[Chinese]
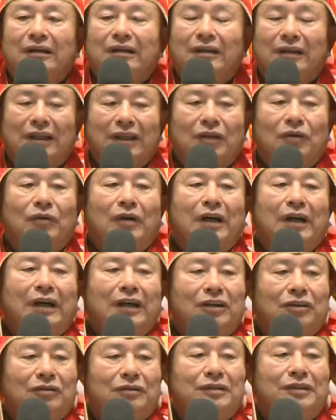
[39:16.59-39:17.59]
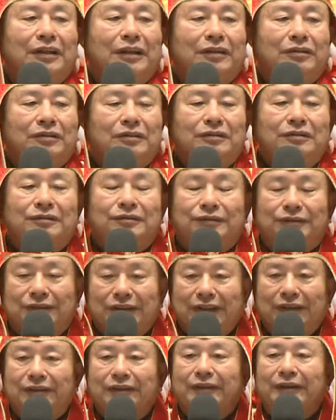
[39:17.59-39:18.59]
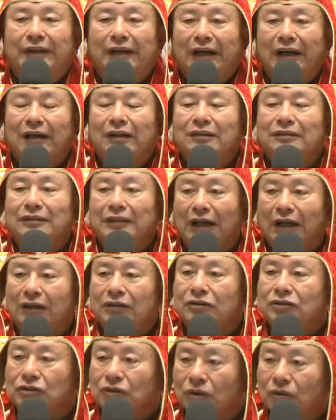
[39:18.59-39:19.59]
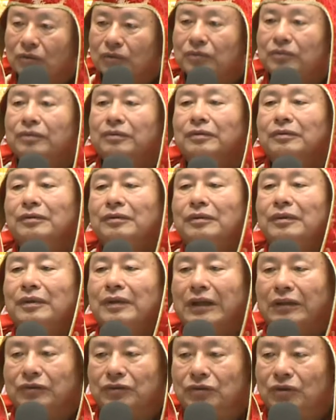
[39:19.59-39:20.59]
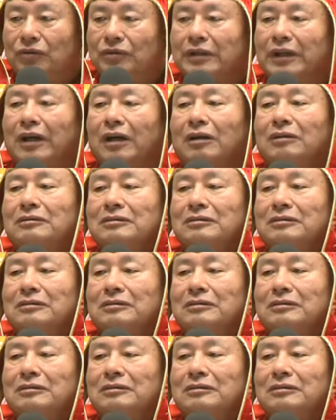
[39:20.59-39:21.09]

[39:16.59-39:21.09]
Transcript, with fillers: 另外还有一点，健康长寿很重要。